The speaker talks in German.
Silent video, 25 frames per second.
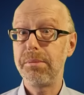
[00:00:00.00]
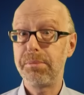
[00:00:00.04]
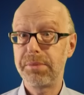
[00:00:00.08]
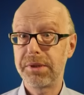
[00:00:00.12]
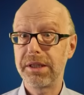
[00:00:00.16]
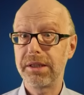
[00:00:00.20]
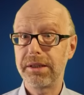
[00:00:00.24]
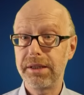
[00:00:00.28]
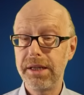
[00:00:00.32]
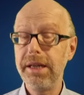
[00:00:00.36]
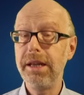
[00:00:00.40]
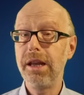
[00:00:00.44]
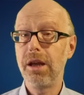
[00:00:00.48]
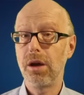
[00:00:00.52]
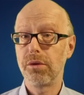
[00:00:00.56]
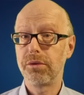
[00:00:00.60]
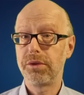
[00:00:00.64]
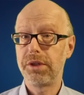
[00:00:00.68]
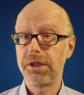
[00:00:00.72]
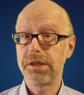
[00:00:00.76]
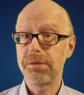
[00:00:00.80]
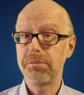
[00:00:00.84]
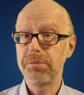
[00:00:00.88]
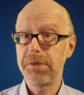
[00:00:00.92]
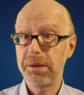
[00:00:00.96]
gibt Dinge
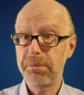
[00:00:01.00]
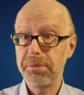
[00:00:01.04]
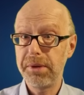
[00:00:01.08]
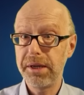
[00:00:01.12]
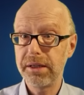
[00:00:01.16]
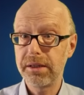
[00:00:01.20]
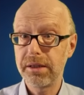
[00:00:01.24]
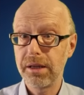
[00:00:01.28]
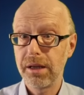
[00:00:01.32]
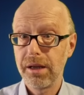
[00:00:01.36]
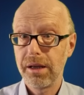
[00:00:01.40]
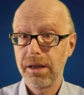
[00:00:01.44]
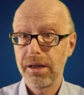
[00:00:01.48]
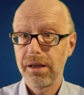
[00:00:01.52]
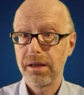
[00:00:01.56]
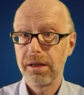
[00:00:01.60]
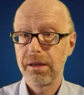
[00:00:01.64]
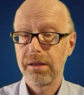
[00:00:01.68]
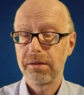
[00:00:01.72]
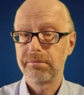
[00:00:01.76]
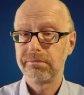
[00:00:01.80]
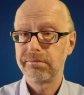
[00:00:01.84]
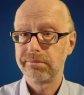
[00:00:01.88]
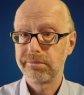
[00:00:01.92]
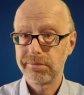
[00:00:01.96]
auf diesem Gebiet,
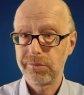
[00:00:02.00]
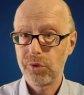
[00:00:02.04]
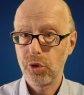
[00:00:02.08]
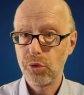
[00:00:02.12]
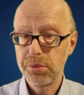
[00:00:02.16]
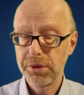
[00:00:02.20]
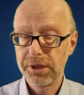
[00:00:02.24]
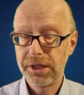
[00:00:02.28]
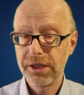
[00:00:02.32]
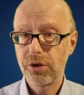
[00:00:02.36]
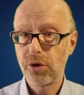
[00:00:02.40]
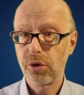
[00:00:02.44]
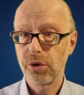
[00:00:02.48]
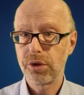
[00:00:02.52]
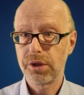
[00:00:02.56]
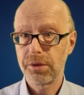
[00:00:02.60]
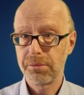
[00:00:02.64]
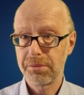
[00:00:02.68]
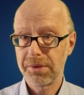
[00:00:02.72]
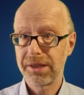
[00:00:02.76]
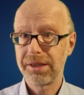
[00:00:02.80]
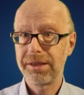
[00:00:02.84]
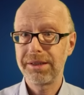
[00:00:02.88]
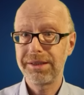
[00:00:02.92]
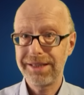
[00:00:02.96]
über die
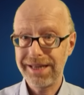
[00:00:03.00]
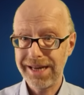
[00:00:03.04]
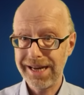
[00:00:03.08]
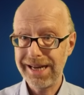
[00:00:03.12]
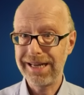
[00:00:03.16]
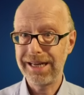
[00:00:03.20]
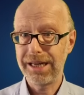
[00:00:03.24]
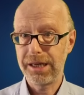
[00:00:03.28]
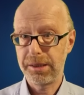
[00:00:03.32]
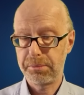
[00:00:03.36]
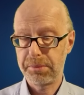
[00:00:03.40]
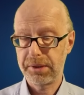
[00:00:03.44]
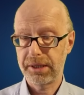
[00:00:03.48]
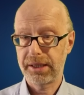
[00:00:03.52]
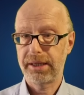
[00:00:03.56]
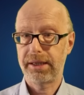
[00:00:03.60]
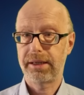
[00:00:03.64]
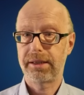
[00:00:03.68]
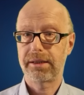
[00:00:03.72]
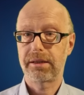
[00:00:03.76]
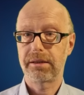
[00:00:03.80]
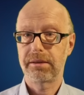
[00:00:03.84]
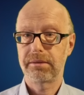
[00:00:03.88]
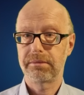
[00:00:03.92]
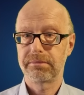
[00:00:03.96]
könnte man täglich
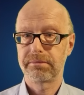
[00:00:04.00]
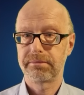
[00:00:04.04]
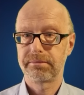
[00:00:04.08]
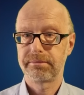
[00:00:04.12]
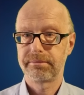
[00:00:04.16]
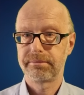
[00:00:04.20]
berichten.